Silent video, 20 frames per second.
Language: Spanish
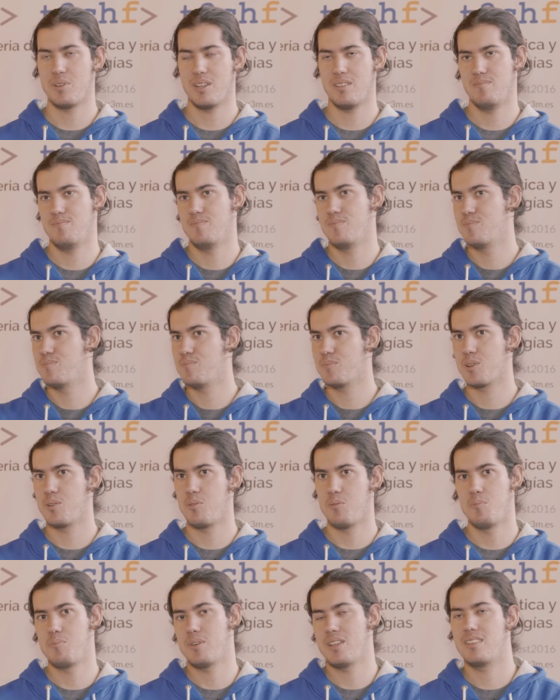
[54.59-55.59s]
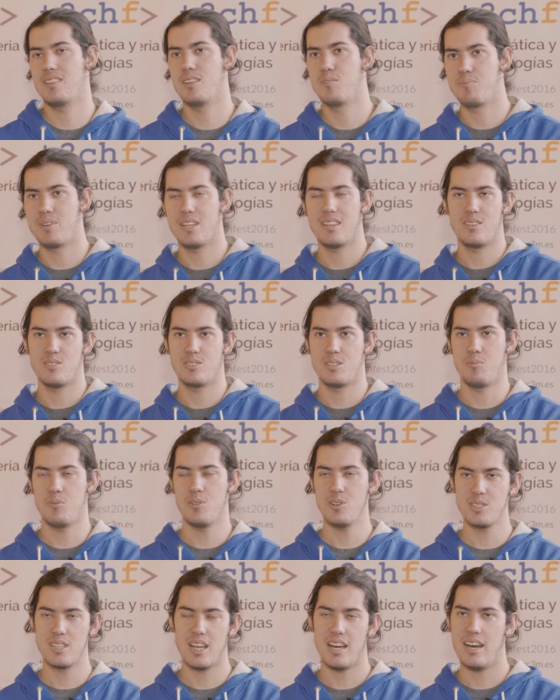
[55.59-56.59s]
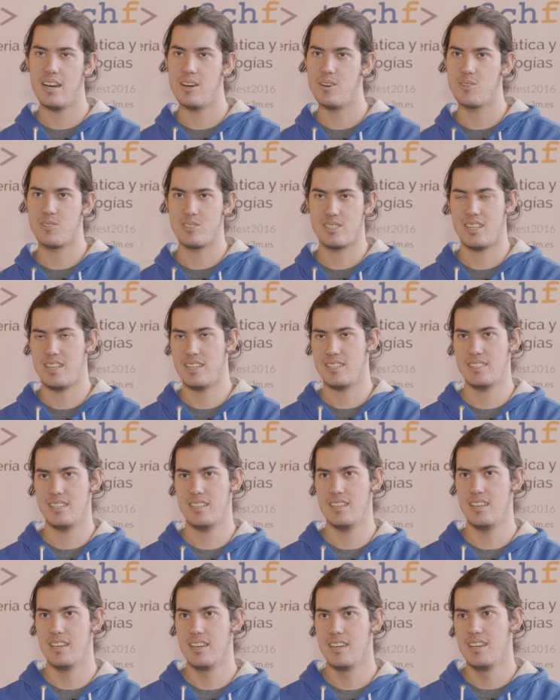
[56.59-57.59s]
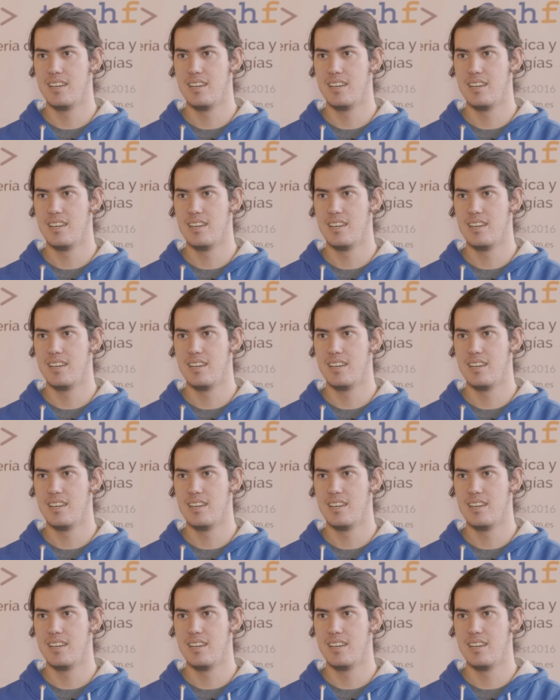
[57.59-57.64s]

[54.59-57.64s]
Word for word: como predecir precios de bolsa o cosas así